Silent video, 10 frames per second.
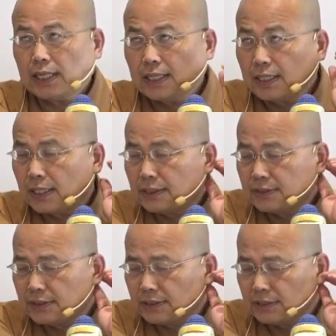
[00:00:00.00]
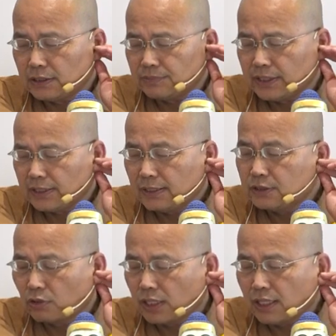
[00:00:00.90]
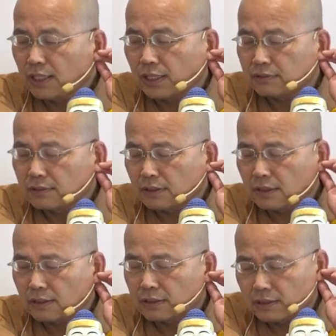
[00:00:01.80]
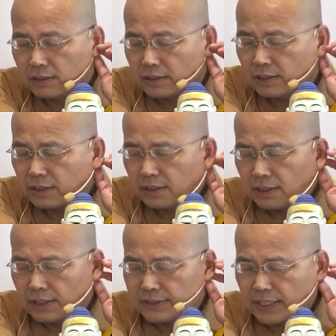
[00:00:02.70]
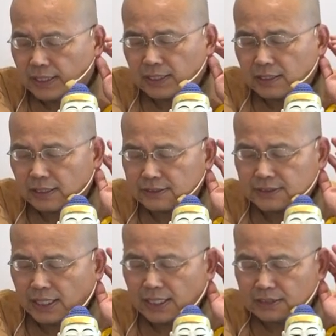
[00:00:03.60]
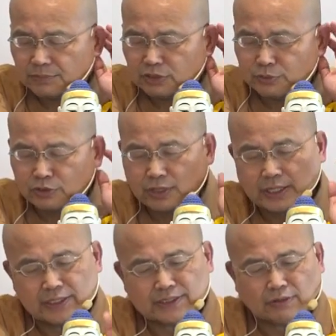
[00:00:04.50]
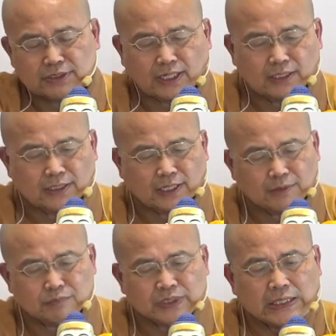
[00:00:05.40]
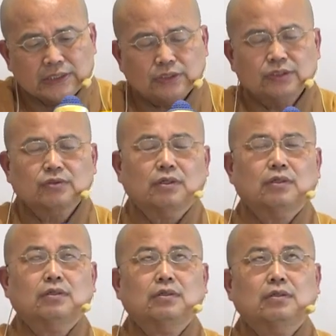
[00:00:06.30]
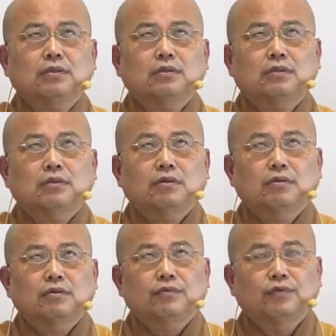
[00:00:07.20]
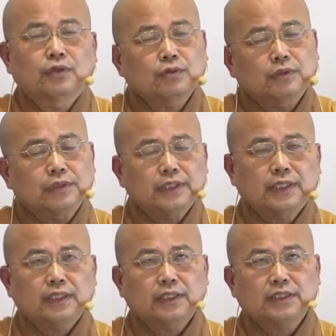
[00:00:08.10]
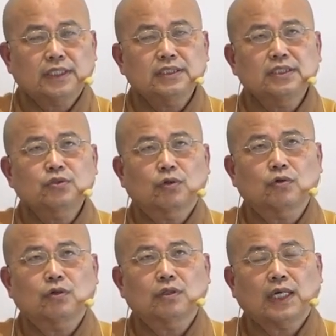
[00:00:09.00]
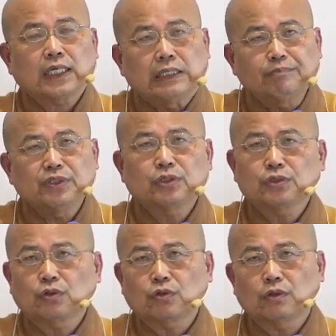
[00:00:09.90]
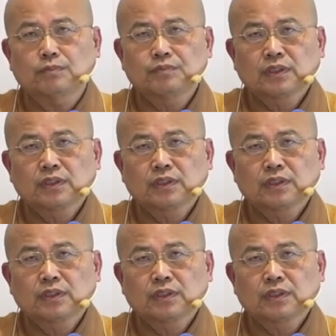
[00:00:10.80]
阿含经里面，应该是中阿含啊、很长阿还是杂阿含里面有没有？还要找一下啊。就是说，佛陀也曾经说过啊，跟比丘说过。